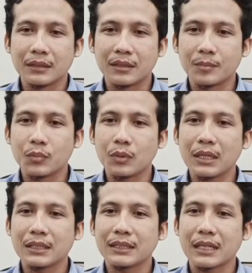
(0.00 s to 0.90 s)

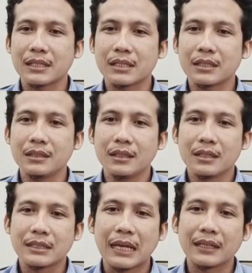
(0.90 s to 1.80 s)
dibuang dikasih ke
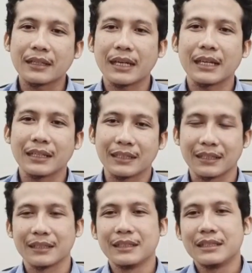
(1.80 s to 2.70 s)
jangkrik
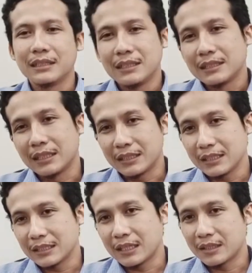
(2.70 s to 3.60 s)
nah,
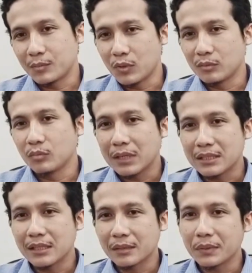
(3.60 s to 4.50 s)
jadi nggak dibuang
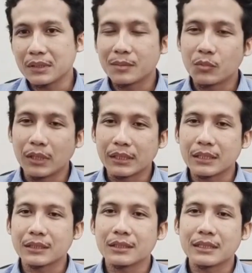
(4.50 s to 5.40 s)
mubasir tapi
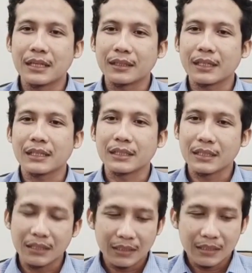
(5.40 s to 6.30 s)
dibuangnya ke jangkrik
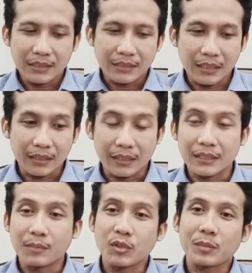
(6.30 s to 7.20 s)
jadi
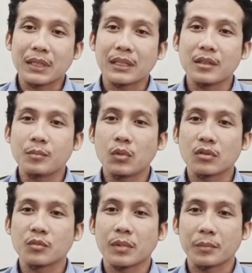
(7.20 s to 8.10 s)
jangkriknya pun makan pur
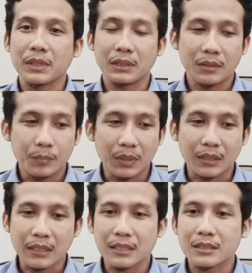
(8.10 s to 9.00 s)
superfit
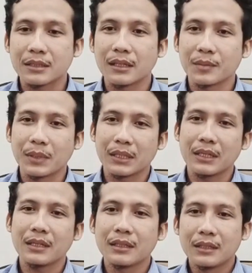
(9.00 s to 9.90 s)
bekas
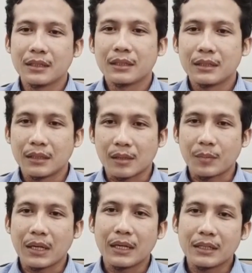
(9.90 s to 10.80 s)
daripada
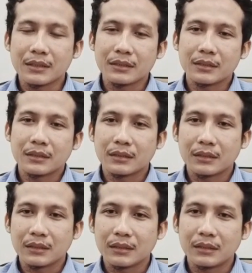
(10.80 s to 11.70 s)
remahan
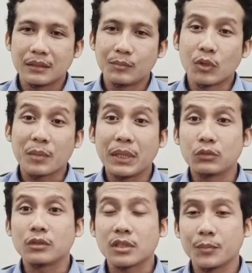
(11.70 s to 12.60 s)
e, murai
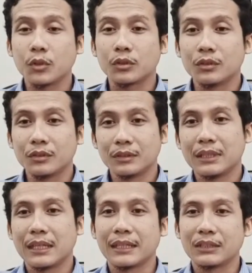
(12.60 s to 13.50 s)
batu tersebut
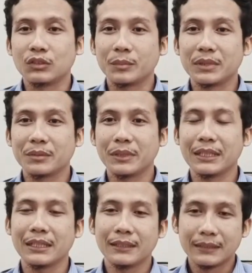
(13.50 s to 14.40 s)
nah gitu
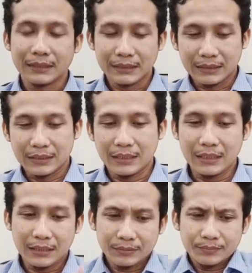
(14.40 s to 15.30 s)
teman-teman ya jadi